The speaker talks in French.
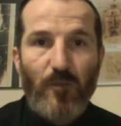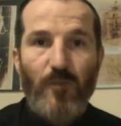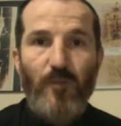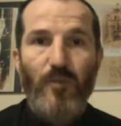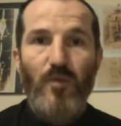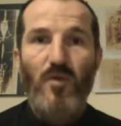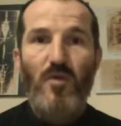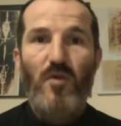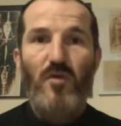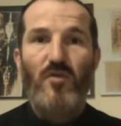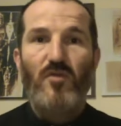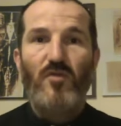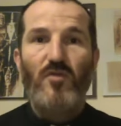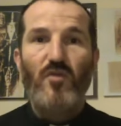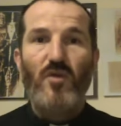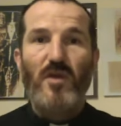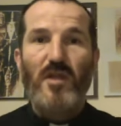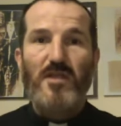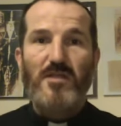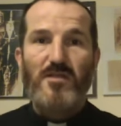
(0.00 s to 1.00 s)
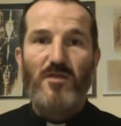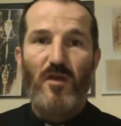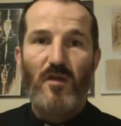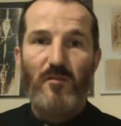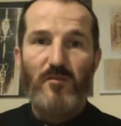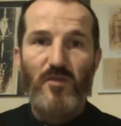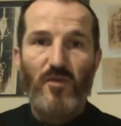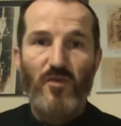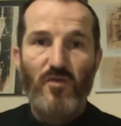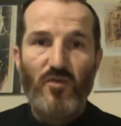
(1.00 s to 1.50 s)
pour tous les
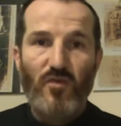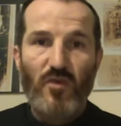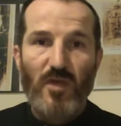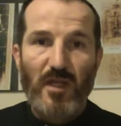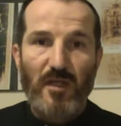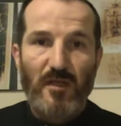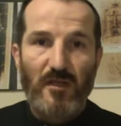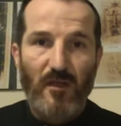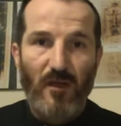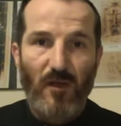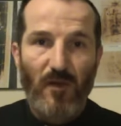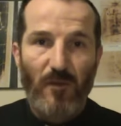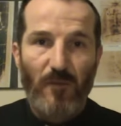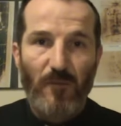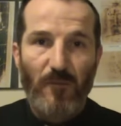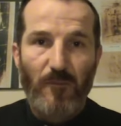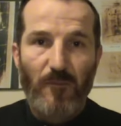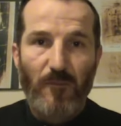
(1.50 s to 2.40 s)
hommes de tous les temps.